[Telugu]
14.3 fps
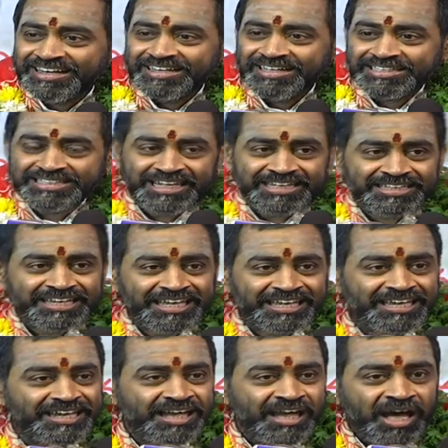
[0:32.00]
నీ చేతికి
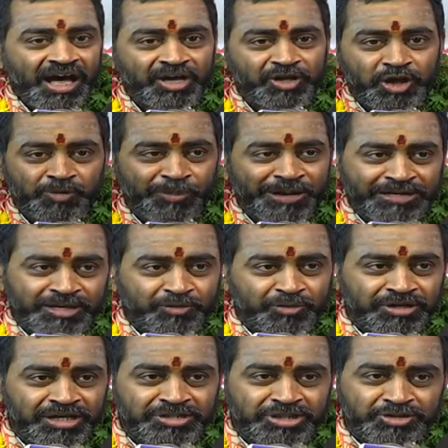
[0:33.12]
ఆ ఎరుపు
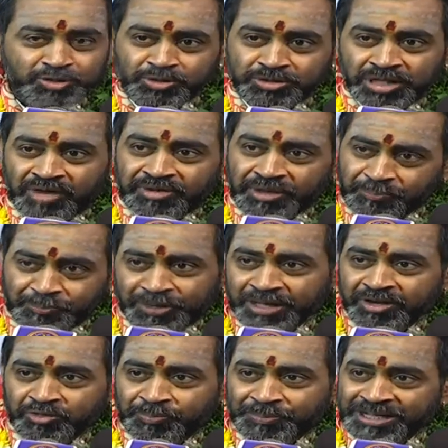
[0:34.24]
అంటకుండా చేసుకుందామని ఎప్పుడే
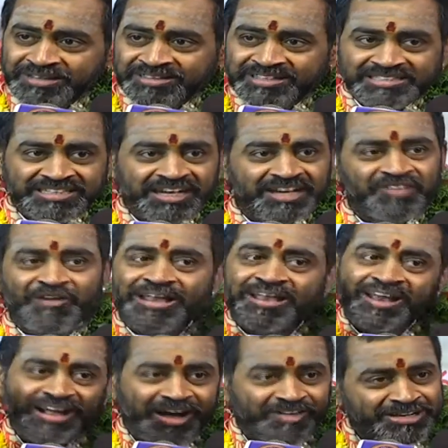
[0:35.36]
నువ్వు ప్రయత్నించినా నీ
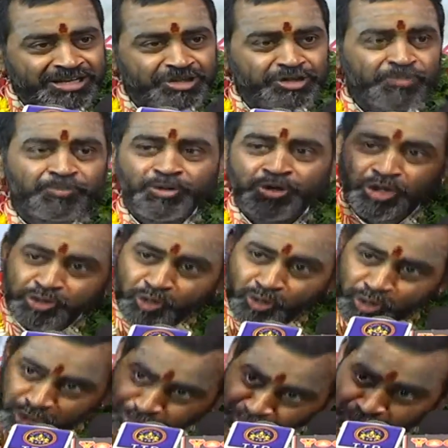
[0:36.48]
వల్ల కావట్లేదు ఎప్పుడూ ఏదో
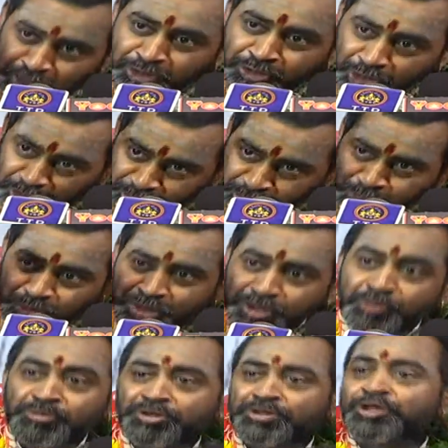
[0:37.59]
ఒక అరుపు
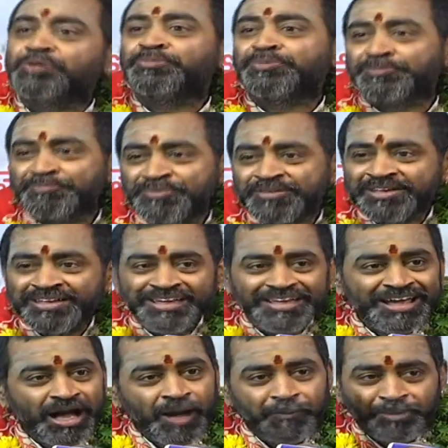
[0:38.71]
అంటుకుంటూనే ఉంటుంది ఎరుపు
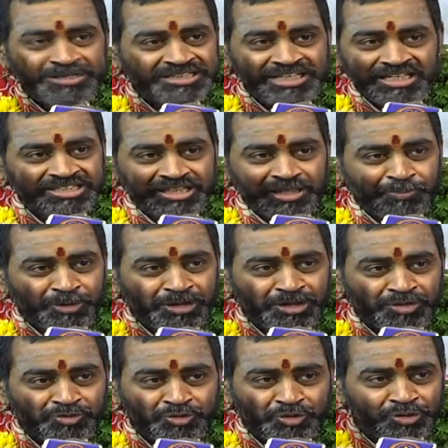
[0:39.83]
అప్పుడు చీల్చినప్పుడు
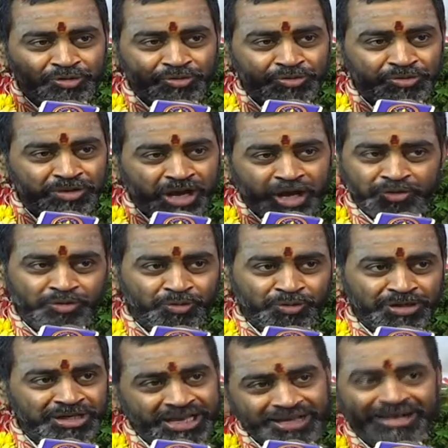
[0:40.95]
నెత్తురు
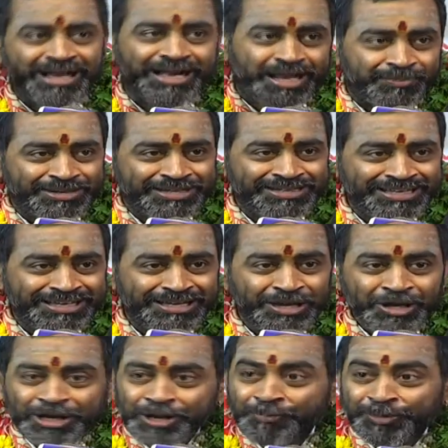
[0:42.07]
అంటుకుని ఎర్రగా కనబడింది
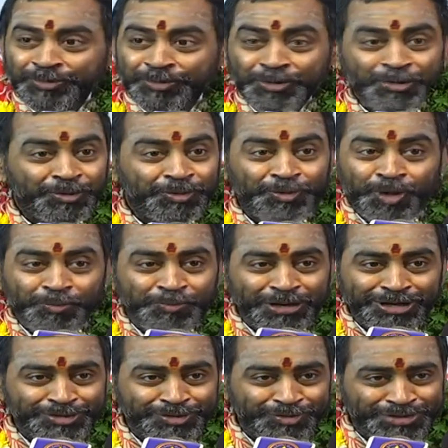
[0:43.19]
ఇప్పుడు
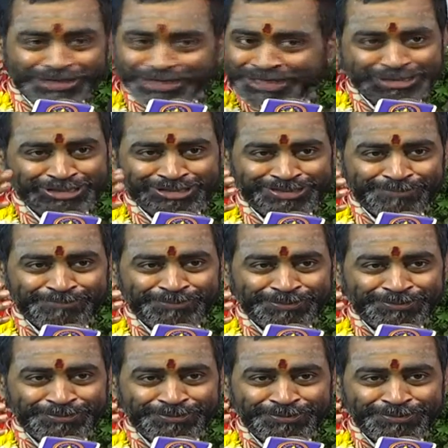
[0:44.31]
గోపికలతో క్రీడిస్తున్నప్పుడు